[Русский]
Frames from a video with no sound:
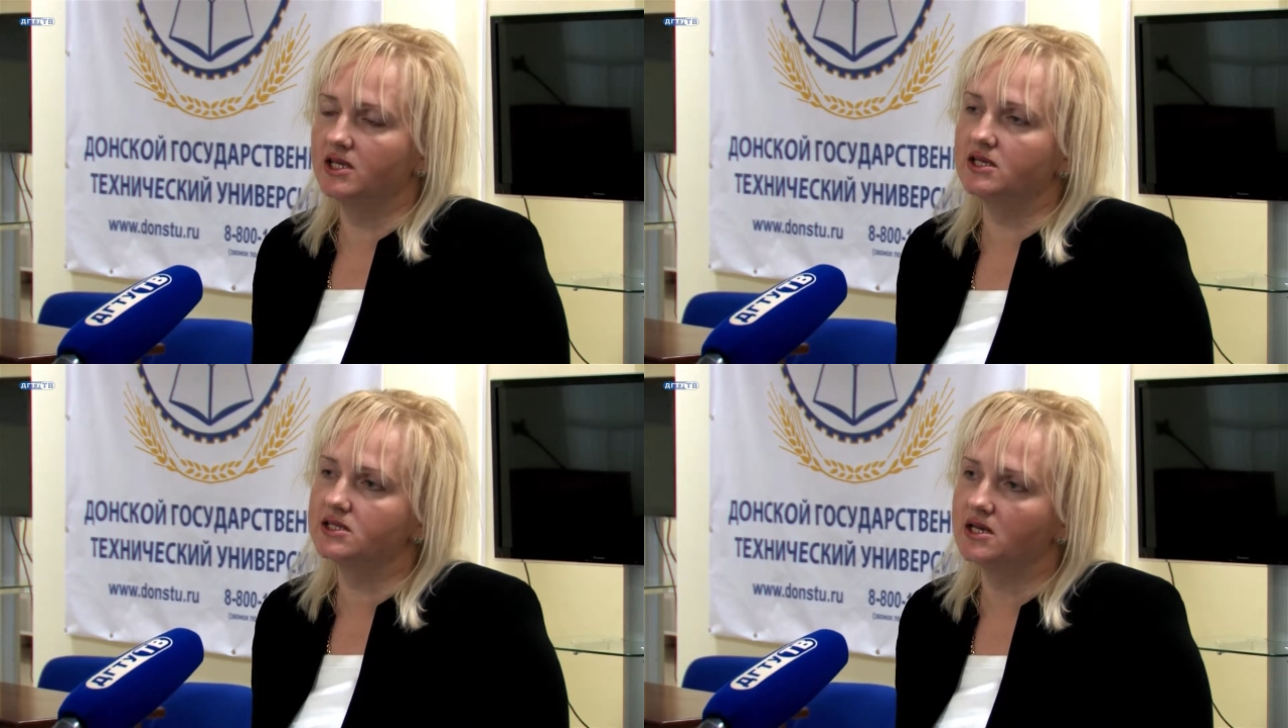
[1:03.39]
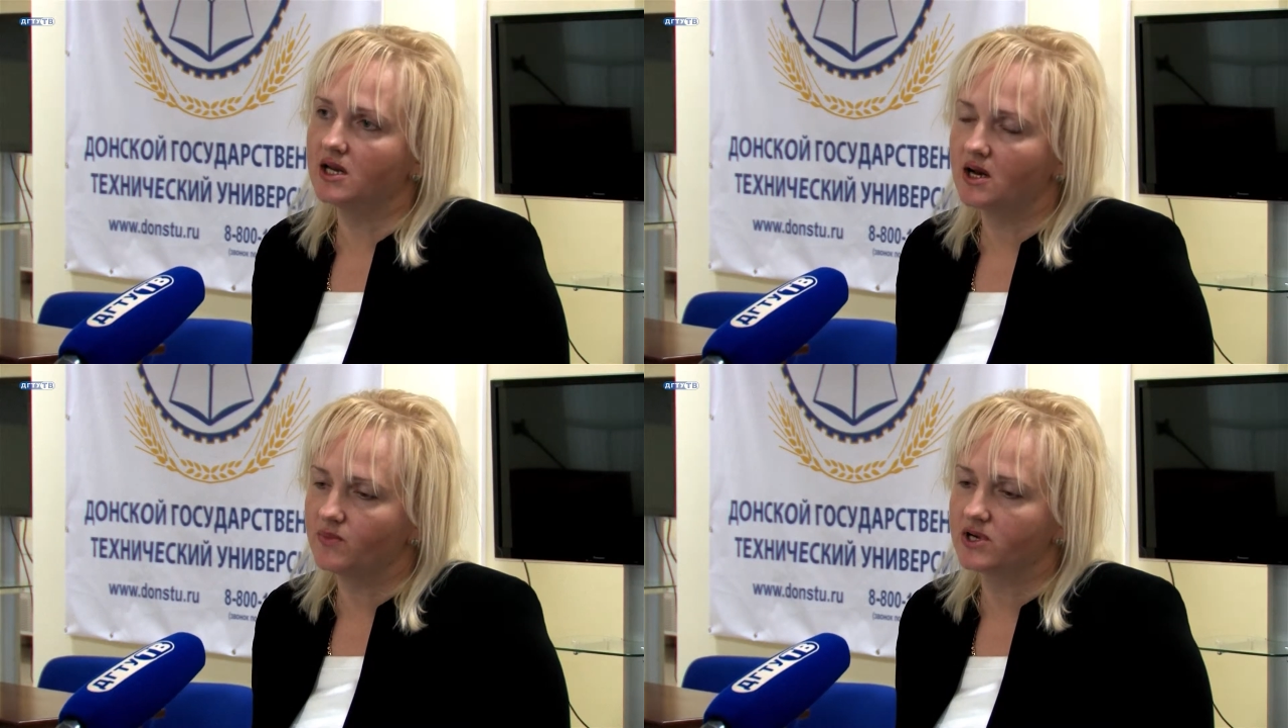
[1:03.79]
Ни
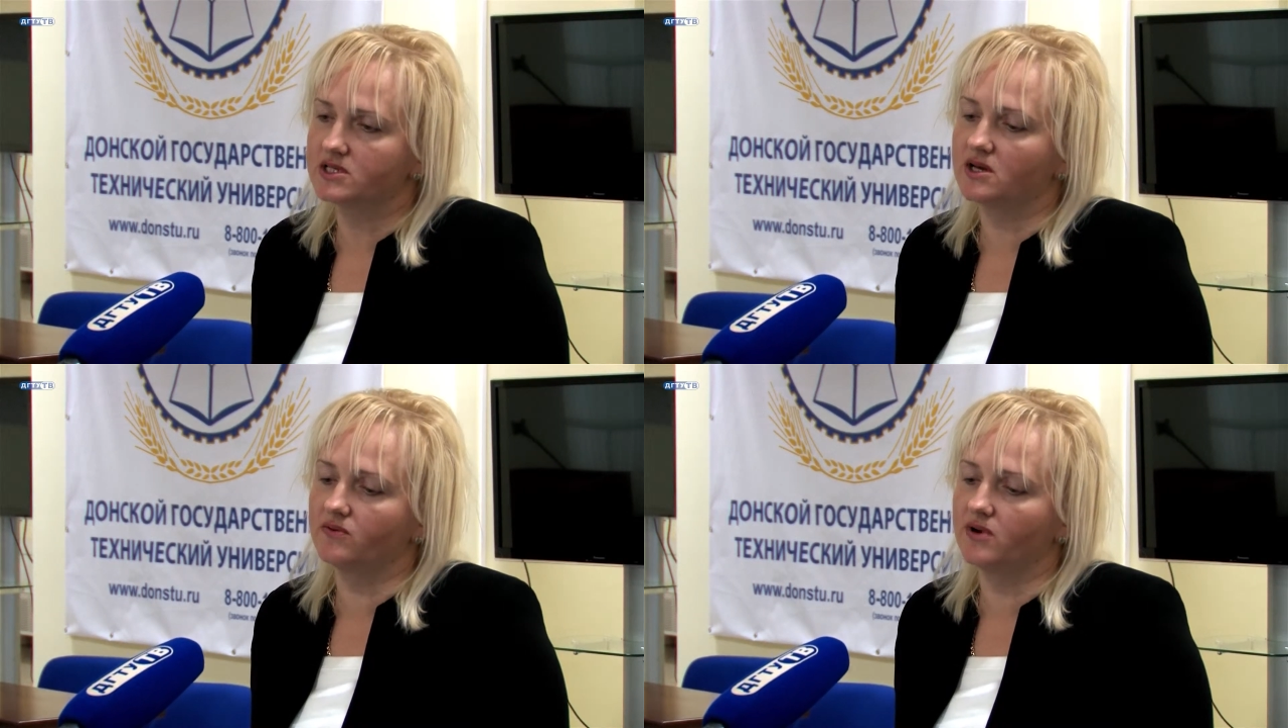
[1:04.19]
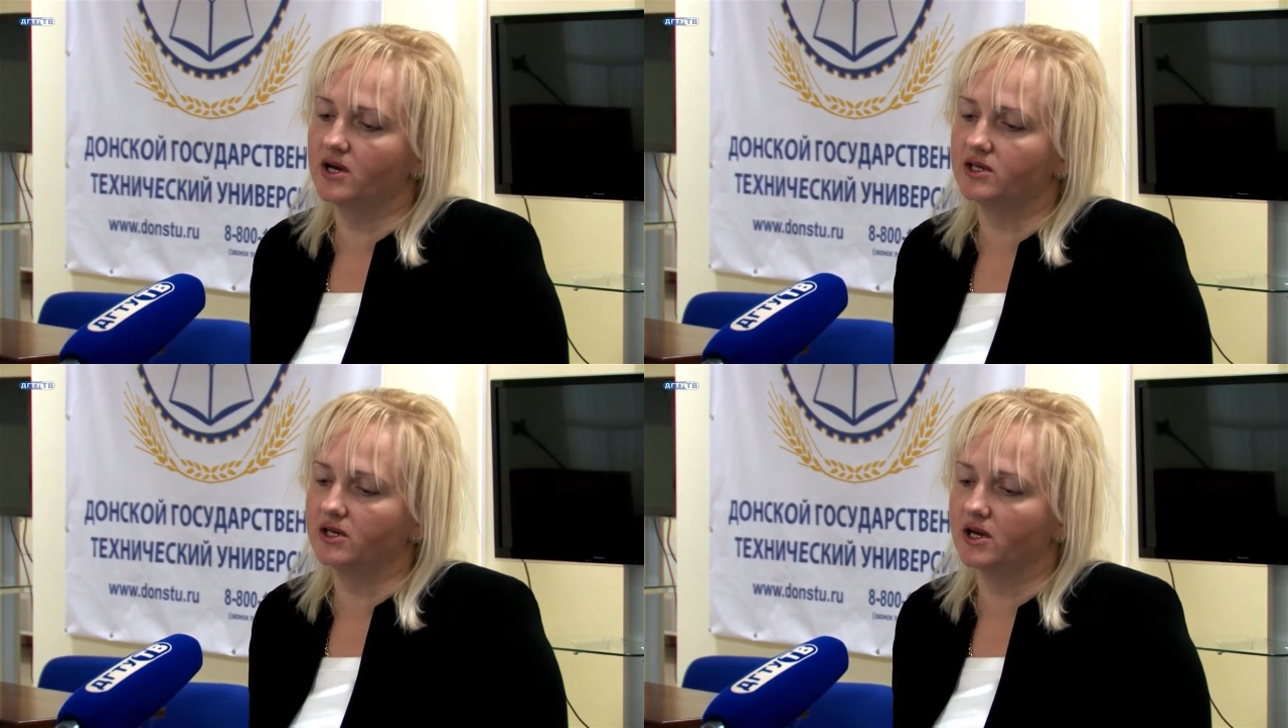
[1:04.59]
цели
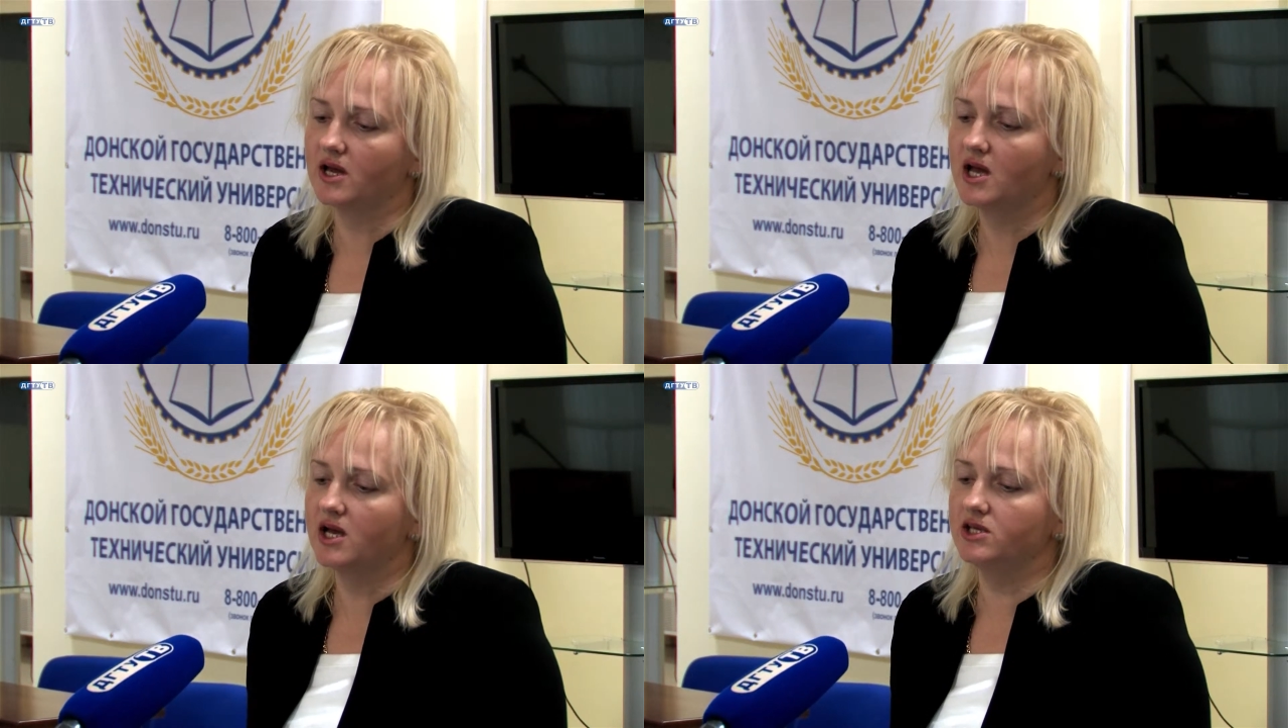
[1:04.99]
образования,